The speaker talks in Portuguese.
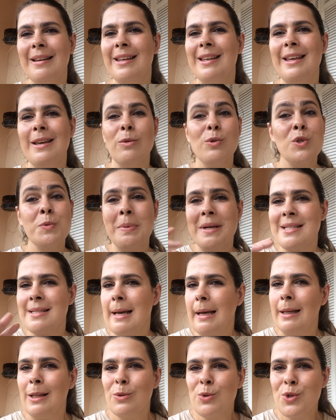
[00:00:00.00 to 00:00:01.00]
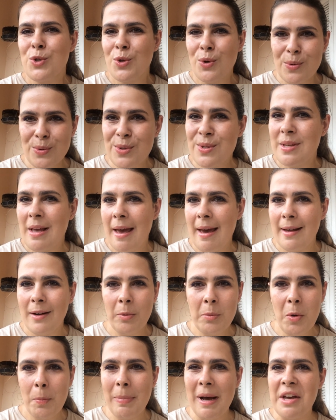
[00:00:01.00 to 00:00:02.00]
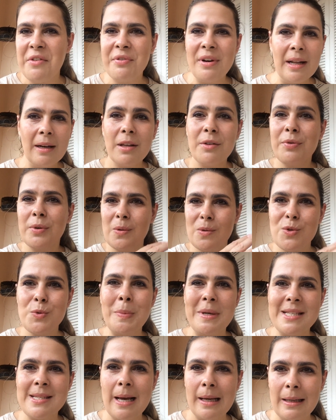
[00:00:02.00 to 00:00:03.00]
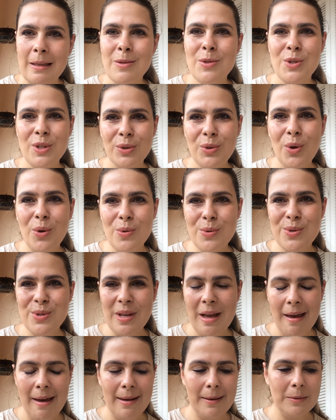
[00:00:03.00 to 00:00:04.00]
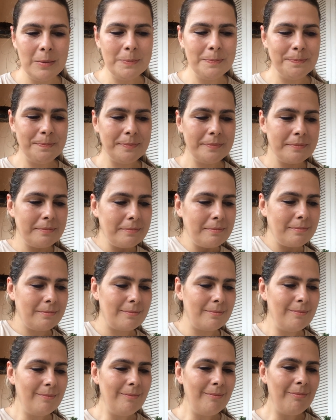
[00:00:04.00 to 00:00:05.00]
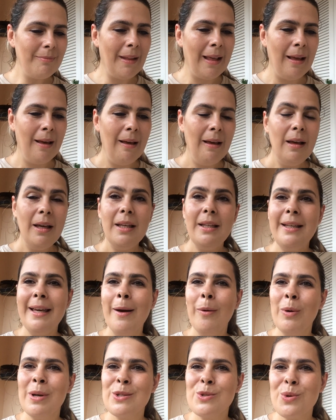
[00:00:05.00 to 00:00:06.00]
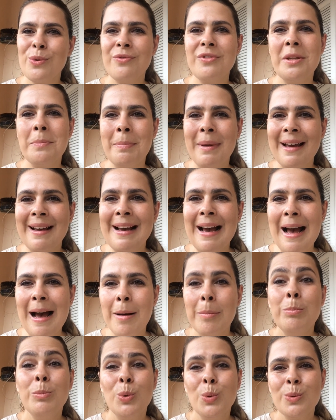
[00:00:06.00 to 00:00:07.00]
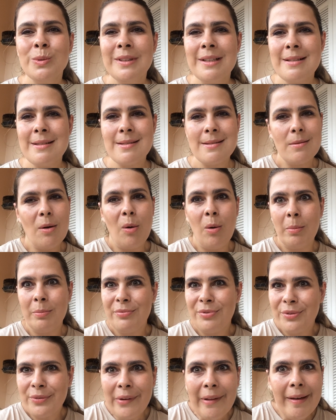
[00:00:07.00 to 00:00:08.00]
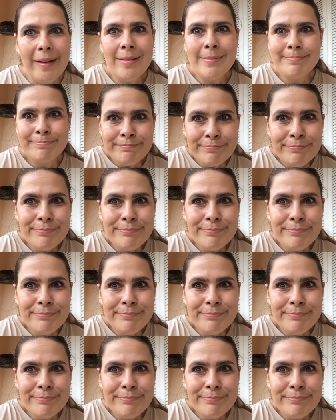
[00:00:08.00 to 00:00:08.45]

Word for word: que os passarinhos trouxeram. Meu pai fala que foram os passarinhos que trouxeram. E eu resolvi pegar mudas, óbvio, né?